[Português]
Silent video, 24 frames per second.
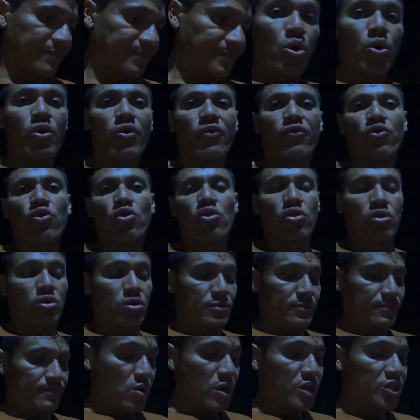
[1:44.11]
Bom, eu
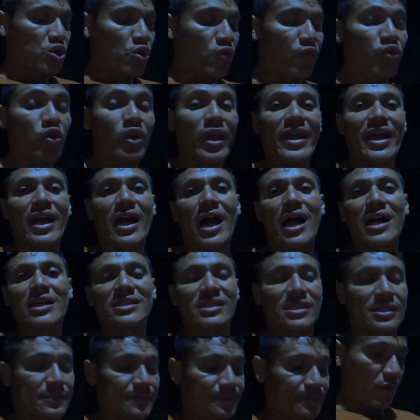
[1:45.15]
vou, eu acho que eu vou lá em
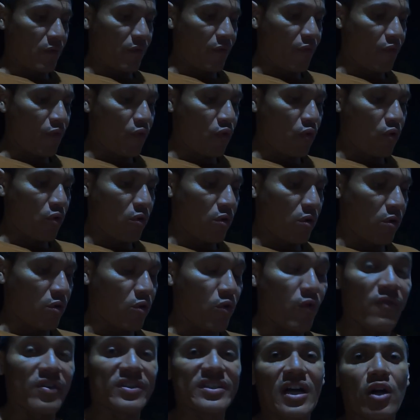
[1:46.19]
casa e vou
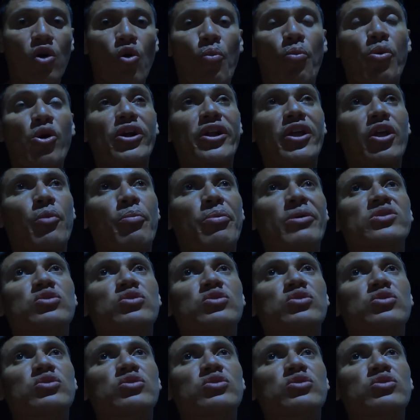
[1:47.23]
conversar com o porteiro